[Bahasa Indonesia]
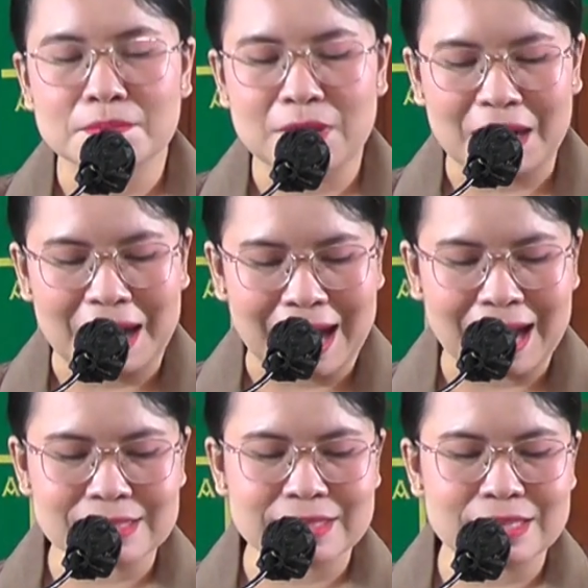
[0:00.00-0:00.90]

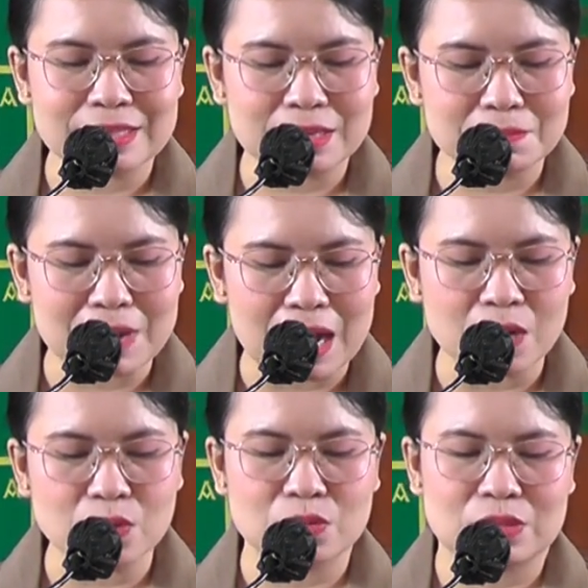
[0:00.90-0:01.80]
berhasil
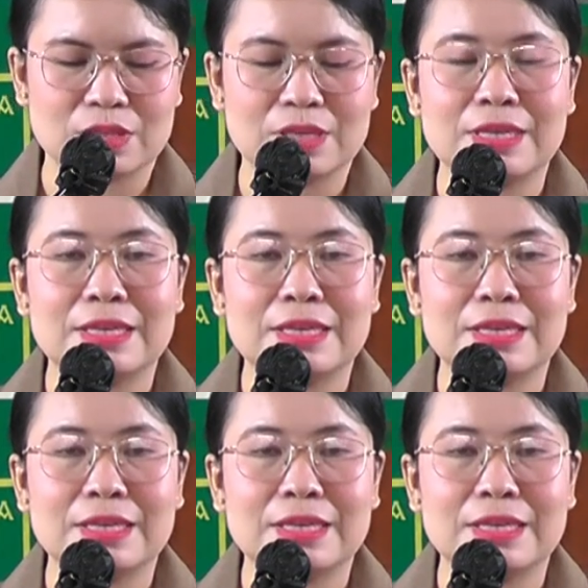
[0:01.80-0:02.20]
dibangun